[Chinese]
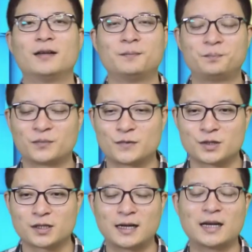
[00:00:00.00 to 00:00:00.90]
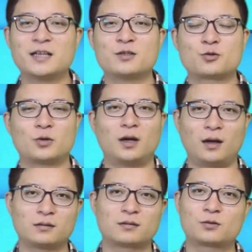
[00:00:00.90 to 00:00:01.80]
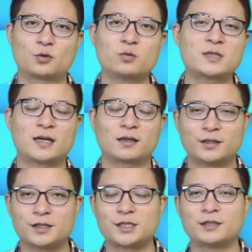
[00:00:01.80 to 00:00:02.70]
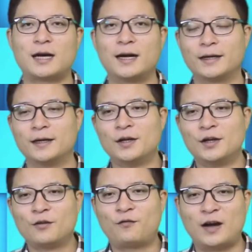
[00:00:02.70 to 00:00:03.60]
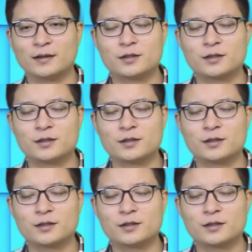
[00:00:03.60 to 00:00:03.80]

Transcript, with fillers: 的，就是刚才一直说啊，通胀的可能性大一点，反